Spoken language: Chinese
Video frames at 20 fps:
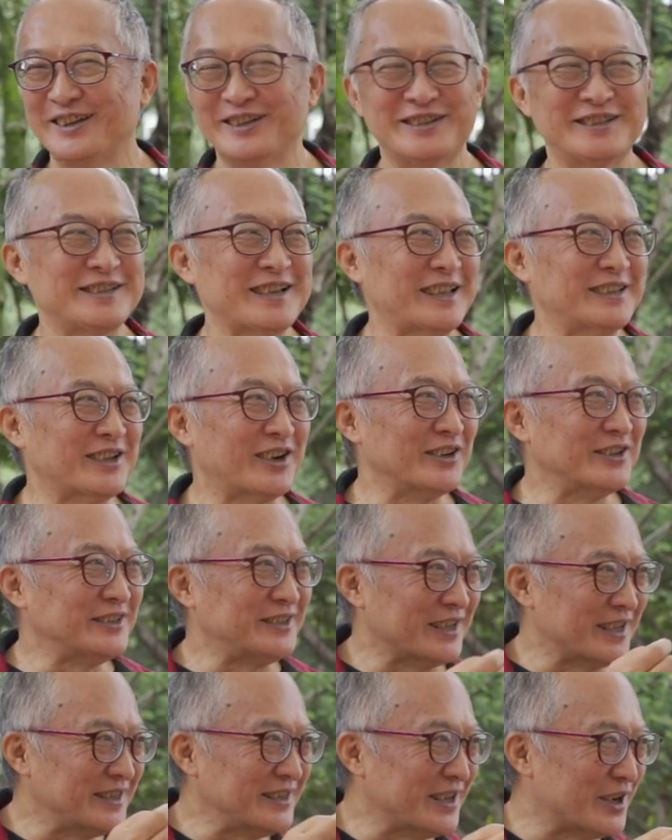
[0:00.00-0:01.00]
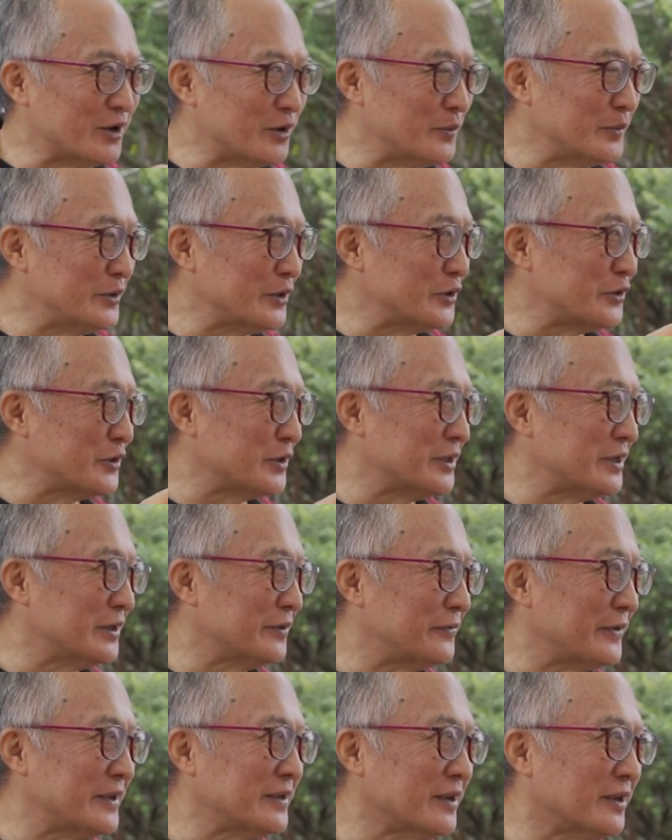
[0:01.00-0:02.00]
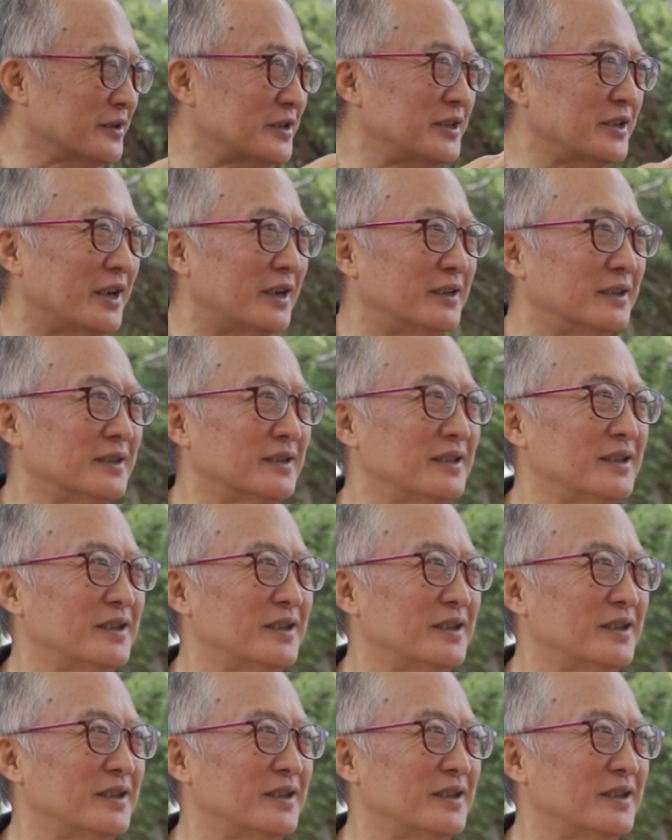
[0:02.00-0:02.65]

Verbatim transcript: 沾到一点点，我们就觉得非常享